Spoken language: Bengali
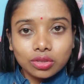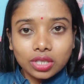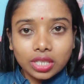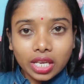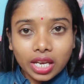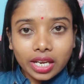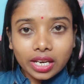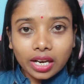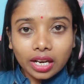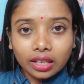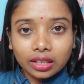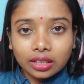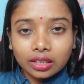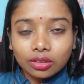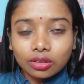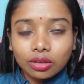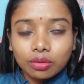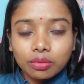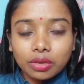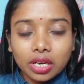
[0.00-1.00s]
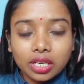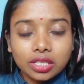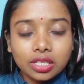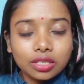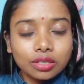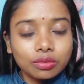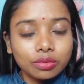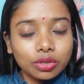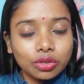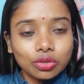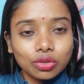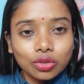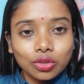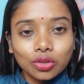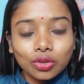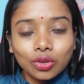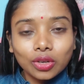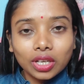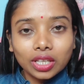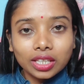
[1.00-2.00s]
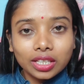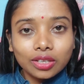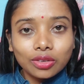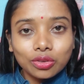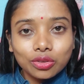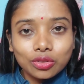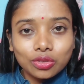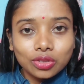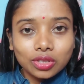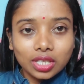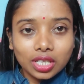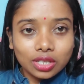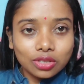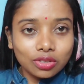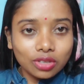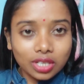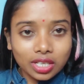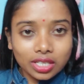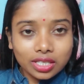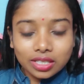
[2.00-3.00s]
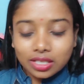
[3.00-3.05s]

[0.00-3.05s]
ওষুধ নিয়েই রাখতে তো আমি আসার সময় শুধু দোকান থেকে ওষুধ নিয়ে চলে